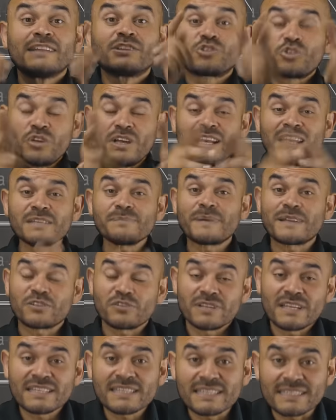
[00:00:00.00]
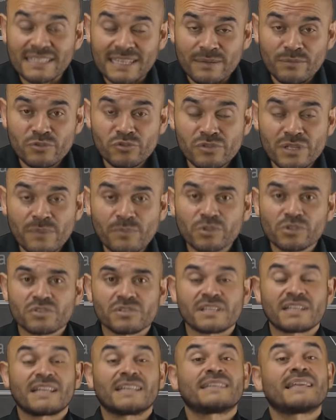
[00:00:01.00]
Todas las personas que tenemos una
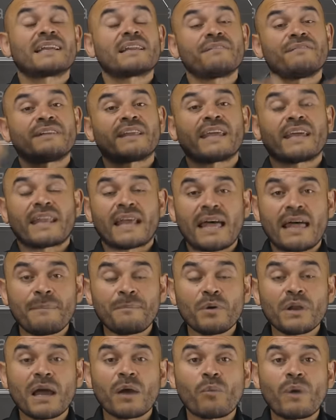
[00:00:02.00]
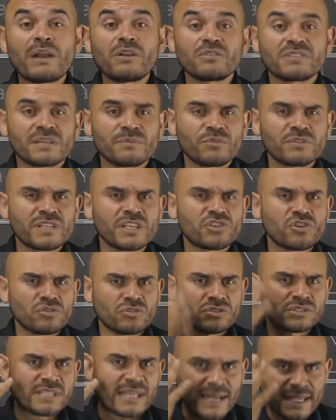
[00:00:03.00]
motocicleta refrigerada por agua nos hemos hecho
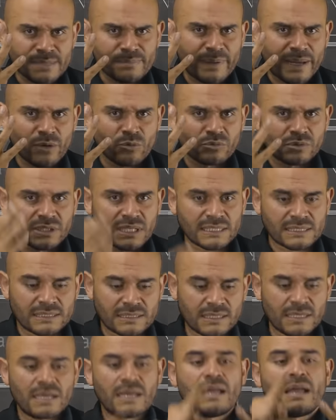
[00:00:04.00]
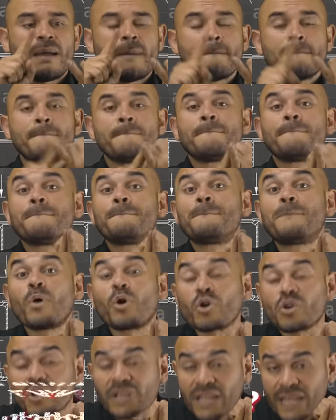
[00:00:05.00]
tres preguntas.
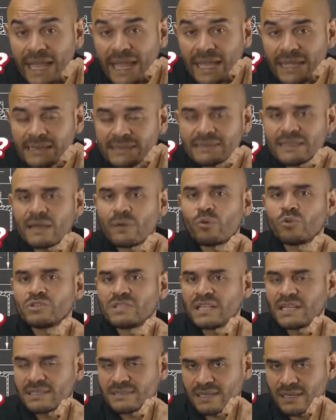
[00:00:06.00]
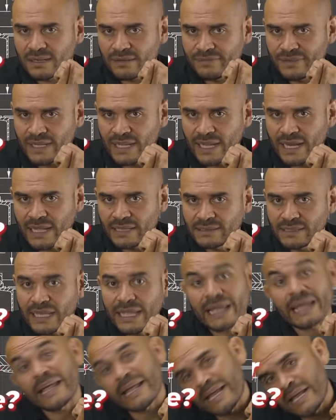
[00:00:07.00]
¿Por qué debo utilizar
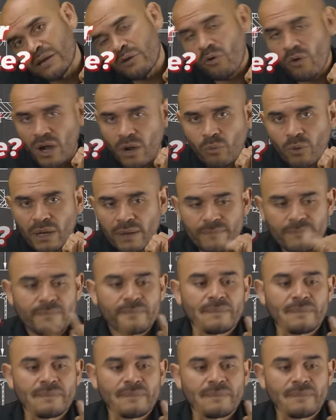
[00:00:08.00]
refrigerante y no agua?